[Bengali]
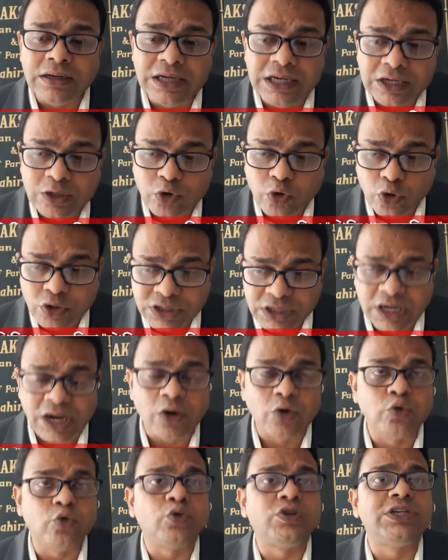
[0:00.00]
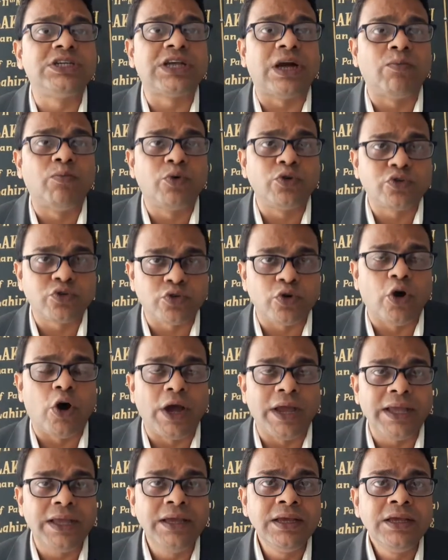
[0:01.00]
নির্দোষরাও দোষী সাব্যস্ত
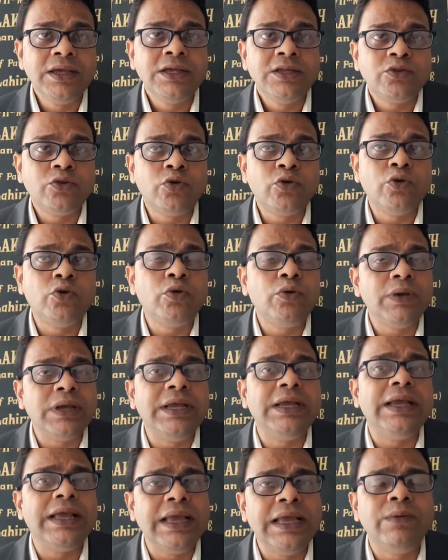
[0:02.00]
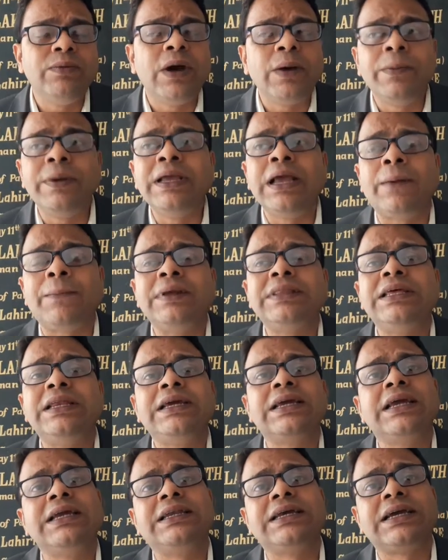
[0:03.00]
হয় তো এইভাবেই
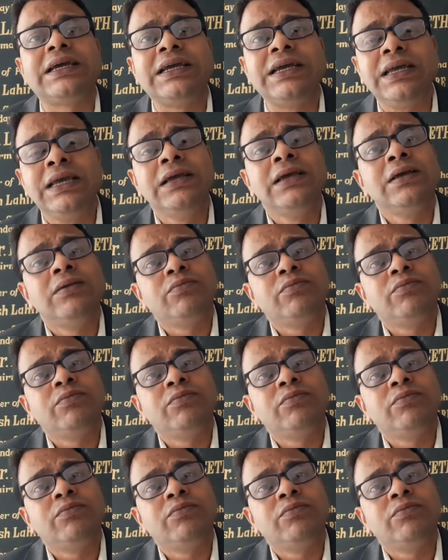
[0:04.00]
আমাদেরকে এটাকে